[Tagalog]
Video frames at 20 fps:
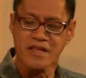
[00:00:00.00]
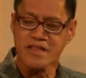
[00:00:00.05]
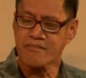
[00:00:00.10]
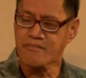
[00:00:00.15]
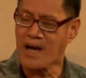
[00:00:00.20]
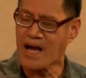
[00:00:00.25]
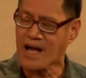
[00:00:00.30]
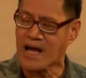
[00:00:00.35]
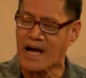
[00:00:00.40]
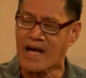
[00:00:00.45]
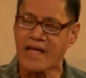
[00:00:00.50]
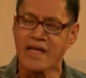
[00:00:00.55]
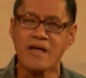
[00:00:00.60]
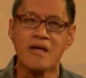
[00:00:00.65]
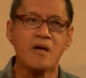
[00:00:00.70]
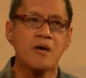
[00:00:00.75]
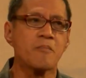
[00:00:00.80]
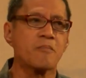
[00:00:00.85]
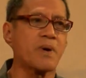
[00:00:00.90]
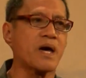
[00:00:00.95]
mga bagay,
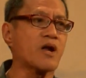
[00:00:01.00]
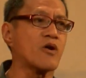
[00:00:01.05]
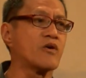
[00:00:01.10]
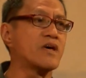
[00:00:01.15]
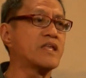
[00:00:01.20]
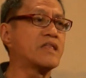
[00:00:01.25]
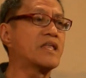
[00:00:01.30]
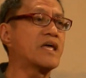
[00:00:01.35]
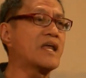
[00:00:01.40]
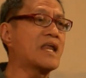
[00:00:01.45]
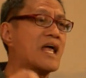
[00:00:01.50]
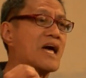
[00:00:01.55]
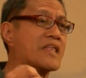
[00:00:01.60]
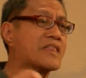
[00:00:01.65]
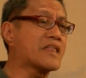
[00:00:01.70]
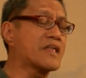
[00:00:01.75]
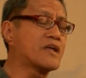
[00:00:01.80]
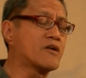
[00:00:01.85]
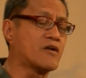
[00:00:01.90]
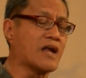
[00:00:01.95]
pero hindi
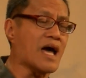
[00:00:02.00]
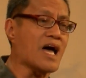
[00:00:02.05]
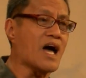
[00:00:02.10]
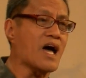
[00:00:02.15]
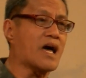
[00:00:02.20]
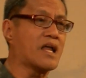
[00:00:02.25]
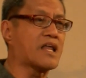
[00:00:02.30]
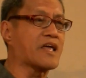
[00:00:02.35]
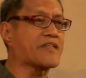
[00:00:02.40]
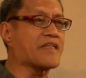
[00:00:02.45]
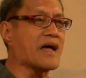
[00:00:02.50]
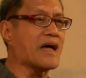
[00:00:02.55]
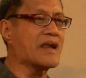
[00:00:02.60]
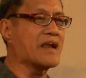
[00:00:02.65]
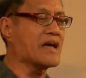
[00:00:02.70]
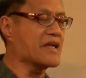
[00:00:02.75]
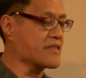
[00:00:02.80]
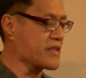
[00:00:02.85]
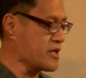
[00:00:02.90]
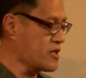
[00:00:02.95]
natin,
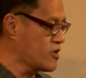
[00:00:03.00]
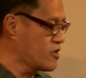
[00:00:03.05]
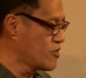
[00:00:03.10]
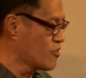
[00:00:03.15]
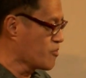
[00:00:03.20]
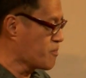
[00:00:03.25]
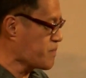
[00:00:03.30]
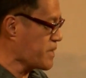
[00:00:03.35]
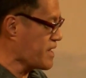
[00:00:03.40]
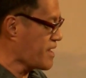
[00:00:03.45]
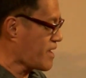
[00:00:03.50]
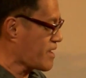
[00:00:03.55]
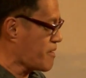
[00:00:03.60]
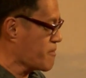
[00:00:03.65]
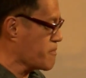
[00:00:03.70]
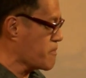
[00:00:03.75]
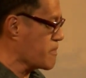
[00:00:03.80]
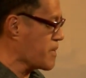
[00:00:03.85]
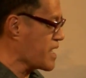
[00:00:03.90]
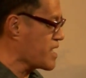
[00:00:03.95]
nakakaligtaan natin yung
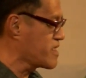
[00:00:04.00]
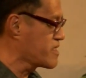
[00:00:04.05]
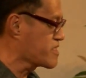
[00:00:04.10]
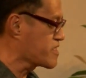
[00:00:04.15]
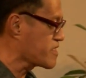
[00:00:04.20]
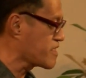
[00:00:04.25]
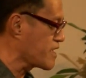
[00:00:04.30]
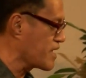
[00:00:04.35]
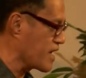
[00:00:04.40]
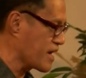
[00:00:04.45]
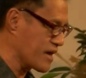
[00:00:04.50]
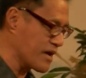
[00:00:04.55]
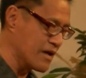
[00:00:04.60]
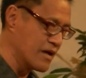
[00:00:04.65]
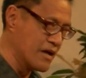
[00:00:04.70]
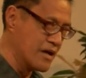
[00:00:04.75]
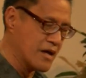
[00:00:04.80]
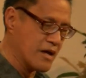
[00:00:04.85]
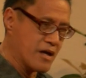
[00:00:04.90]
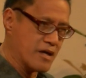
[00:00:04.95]
pinaka-main thing.
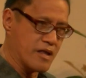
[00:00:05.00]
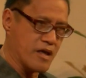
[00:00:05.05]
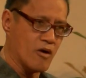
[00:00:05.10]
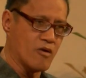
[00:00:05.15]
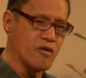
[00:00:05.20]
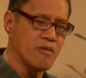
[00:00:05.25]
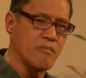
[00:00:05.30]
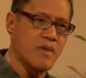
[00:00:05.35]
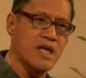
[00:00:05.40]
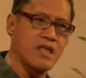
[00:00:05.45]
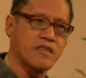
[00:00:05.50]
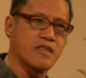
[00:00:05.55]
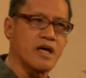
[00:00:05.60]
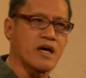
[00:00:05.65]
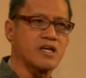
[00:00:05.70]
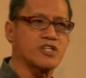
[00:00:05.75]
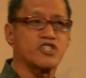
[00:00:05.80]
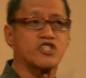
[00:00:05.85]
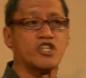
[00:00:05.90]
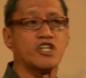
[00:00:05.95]
The only main
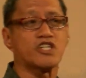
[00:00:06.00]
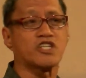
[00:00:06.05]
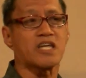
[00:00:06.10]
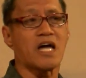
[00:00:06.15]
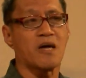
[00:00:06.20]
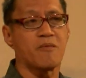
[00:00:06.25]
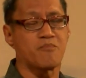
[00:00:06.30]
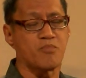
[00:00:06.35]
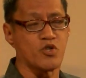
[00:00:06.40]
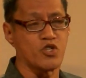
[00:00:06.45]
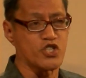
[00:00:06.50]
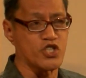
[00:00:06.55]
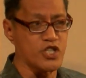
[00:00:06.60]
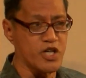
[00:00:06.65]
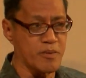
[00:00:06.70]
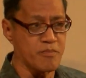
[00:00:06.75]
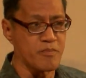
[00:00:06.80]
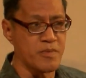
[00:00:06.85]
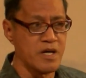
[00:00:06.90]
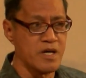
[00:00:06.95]
thing is
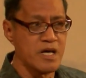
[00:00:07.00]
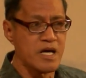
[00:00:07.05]
discipleship.